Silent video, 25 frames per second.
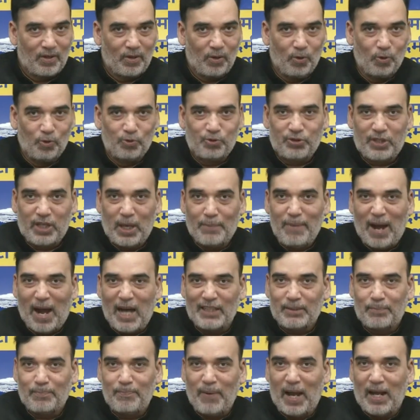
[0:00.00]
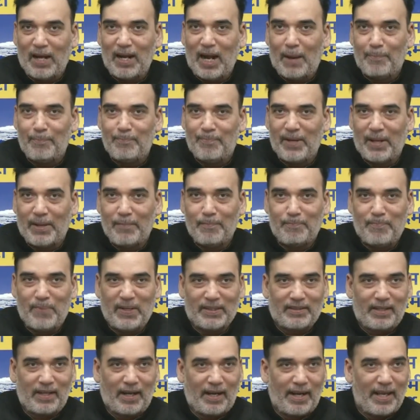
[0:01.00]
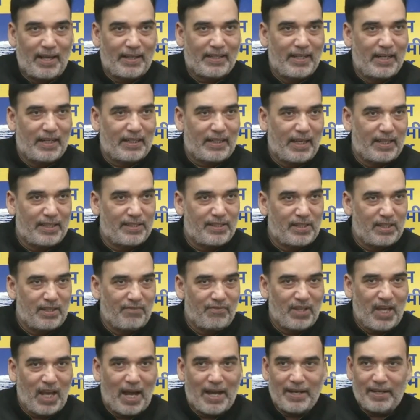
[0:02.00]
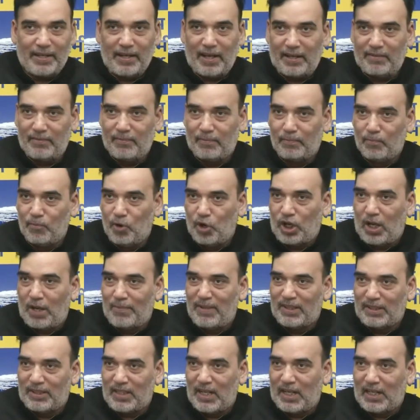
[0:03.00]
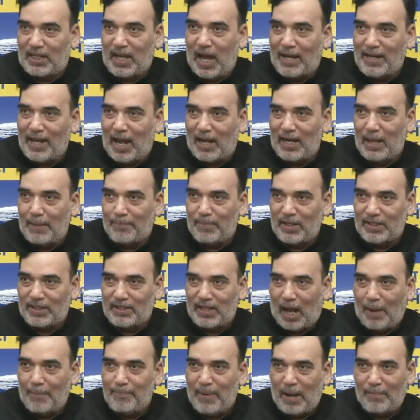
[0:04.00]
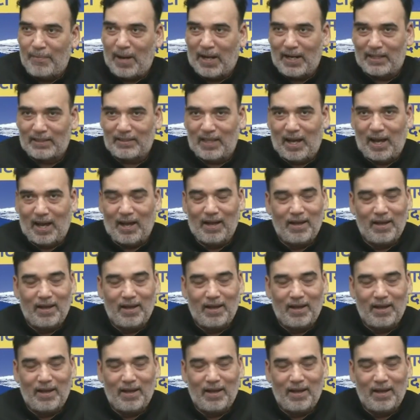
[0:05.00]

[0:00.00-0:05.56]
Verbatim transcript: उसके बाद पहला प्रेम पत्र लेकर के सीबीआई ने मुख्यमंत्री कार्यालय पर छापा मारा था